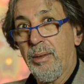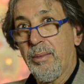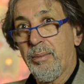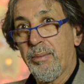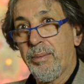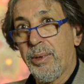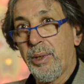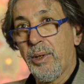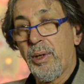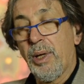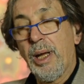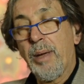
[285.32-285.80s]

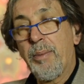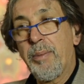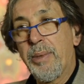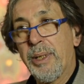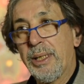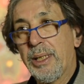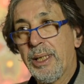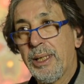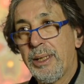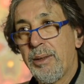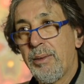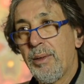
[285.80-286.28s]
Pero la
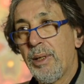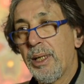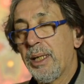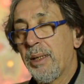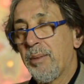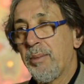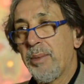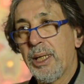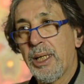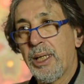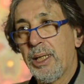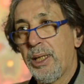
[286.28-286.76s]
expectativa que
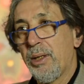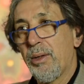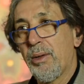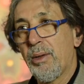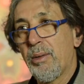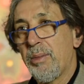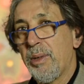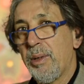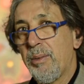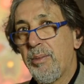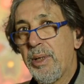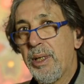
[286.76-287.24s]
me generó a
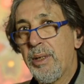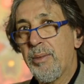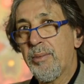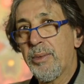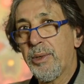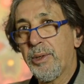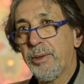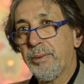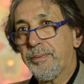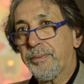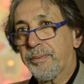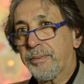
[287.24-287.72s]
mí
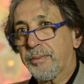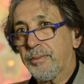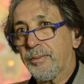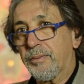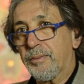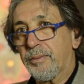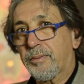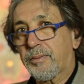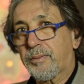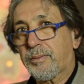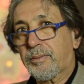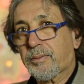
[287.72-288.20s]
mismo
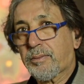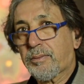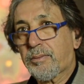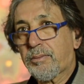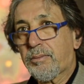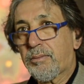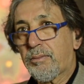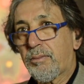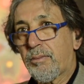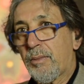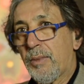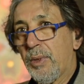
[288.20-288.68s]

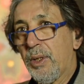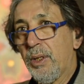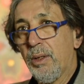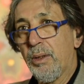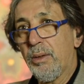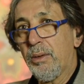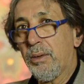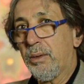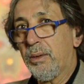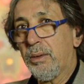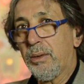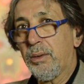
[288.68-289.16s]

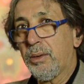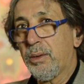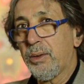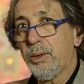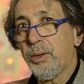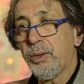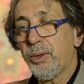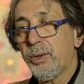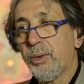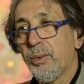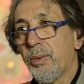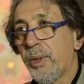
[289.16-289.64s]
no,
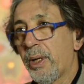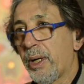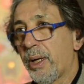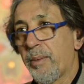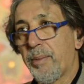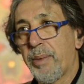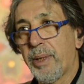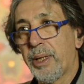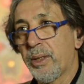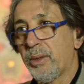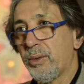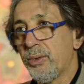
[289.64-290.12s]
tuve
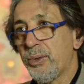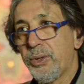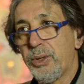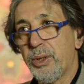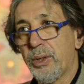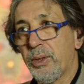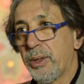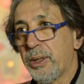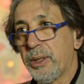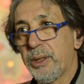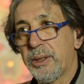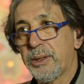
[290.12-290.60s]

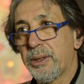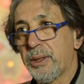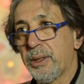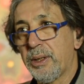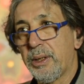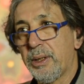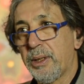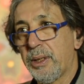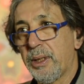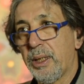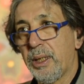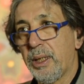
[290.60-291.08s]
repercusiones.
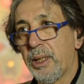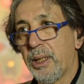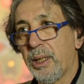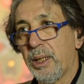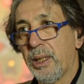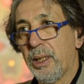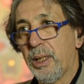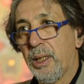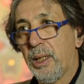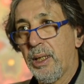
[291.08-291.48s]
Este,